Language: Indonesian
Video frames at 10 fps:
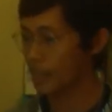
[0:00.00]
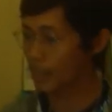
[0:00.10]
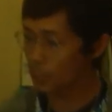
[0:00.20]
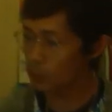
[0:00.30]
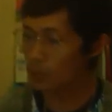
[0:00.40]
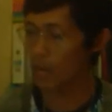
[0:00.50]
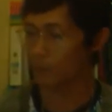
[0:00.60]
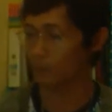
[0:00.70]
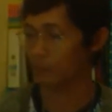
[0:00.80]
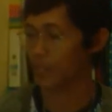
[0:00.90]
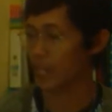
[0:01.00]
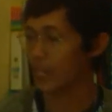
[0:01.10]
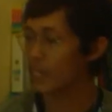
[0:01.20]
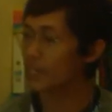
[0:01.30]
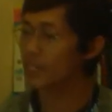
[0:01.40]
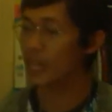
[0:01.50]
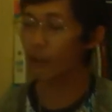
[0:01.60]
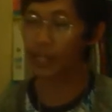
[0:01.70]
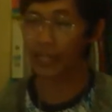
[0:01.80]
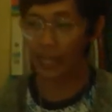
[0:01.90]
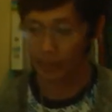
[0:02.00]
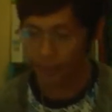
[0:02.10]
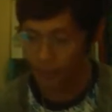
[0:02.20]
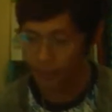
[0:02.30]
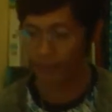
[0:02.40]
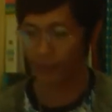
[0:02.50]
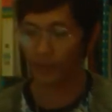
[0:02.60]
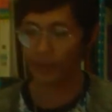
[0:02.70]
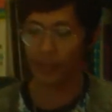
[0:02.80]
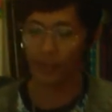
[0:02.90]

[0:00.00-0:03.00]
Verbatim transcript: Yang kedua, He is our gatherer.